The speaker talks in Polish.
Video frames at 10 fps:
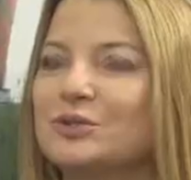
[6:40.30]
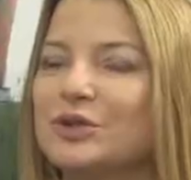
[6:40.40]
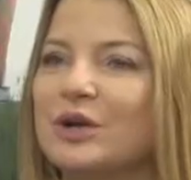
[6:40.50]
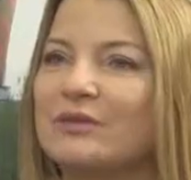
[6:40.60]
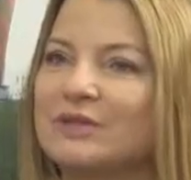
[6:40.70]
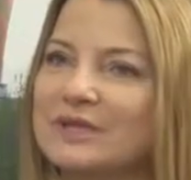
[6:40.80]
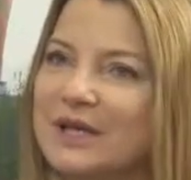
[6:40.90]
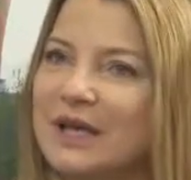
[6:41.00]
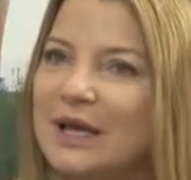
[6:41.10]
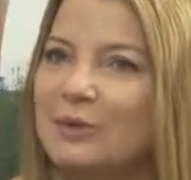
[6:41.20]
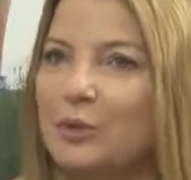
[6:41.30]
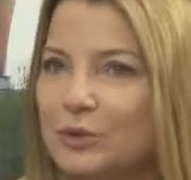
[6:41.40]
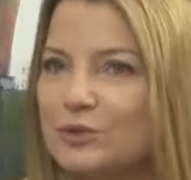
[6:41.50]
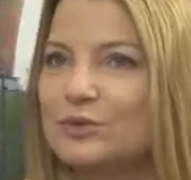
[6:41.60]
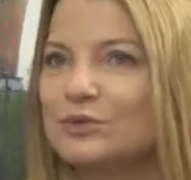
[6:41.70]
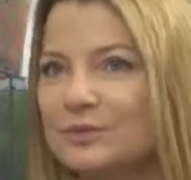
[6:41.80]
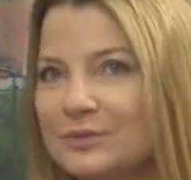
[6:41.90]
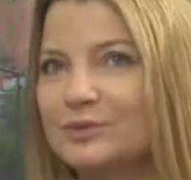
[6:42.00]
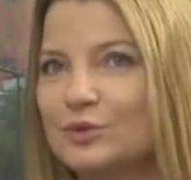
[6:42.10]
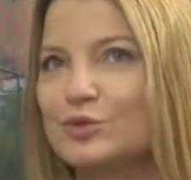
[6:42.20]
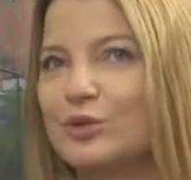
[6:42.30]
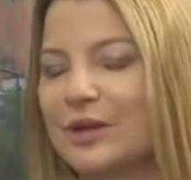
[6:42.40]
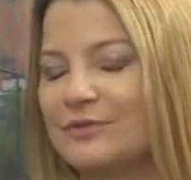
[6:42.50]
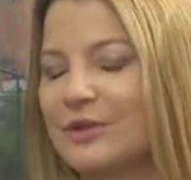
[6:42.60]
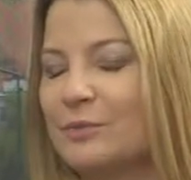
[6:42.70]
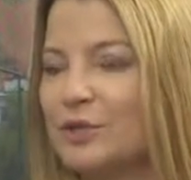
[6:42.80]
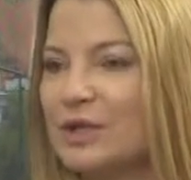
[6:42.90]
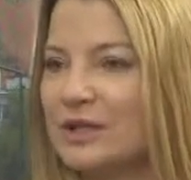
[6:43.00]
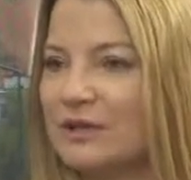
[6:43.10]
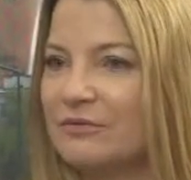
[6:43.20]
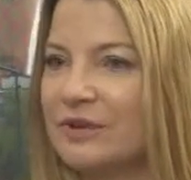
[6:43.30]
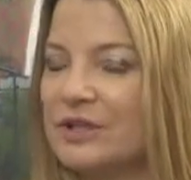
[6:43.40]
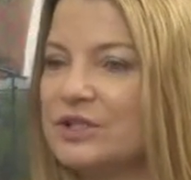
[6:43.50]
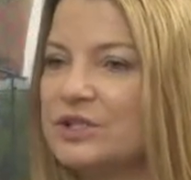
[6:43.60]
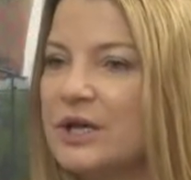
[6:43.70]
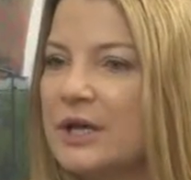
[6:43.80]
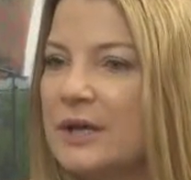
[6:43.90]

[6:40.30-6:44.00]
do przoka, więc po prostu już ledwie można tam wejść.